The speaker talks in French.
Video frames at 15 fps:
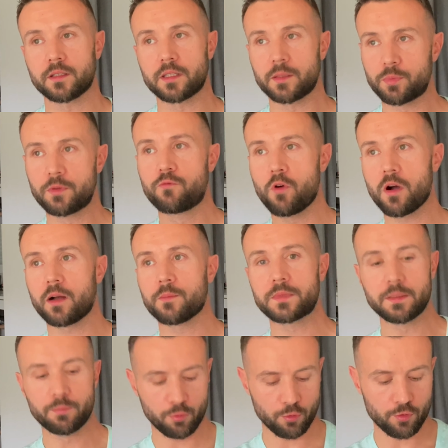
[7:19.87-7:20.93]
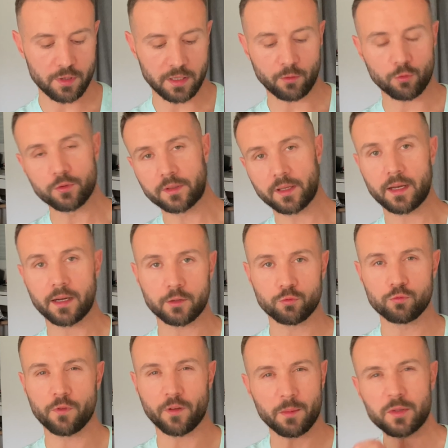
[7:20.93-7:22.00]
et puis voir un petit peu les retards et tout,
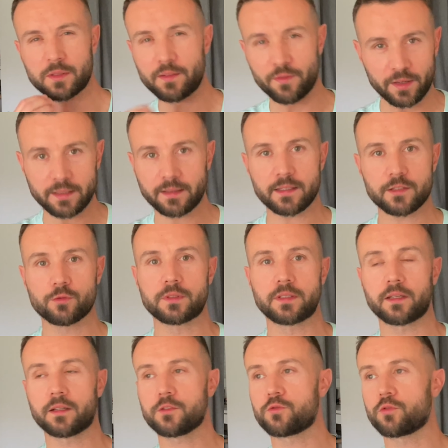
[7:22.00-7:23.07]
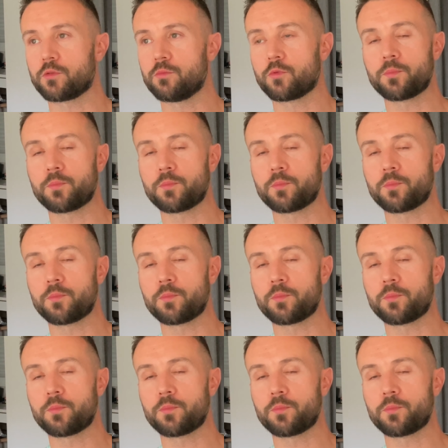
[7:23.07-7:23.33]
vraiment des vrais tests au terrain sur une montre